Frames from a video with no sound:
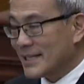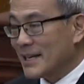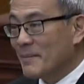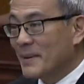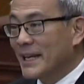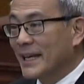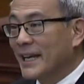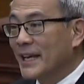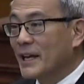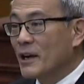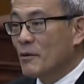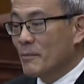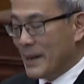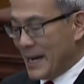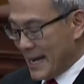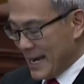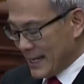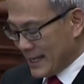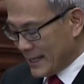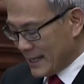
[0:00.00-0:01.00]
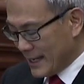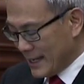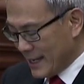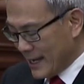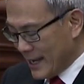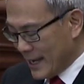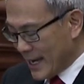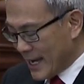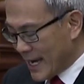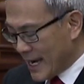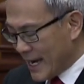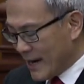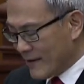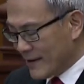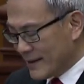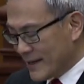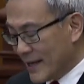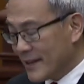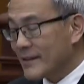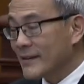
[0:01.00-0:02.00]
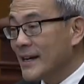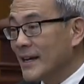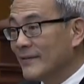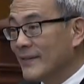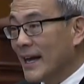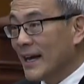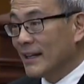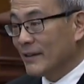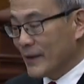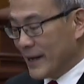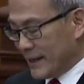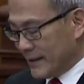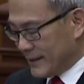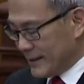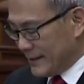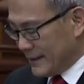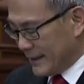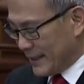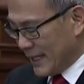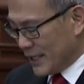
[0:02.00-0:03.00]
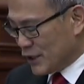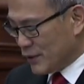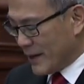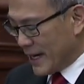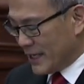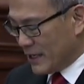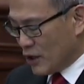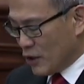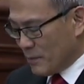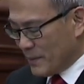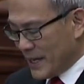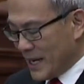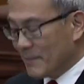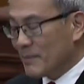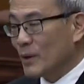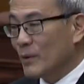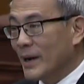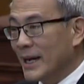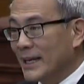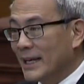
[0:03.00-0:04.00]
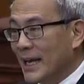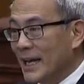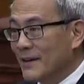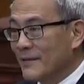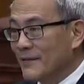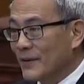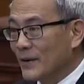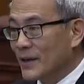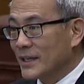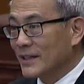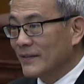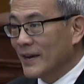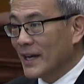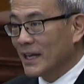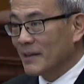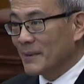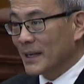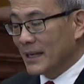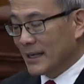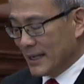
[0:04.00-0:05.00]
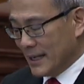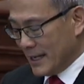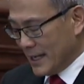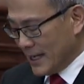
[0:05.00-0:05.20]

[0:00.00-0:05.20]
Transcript: Maintenant que les scientifiques ne sont plus là, on peut essayer d'ouvrir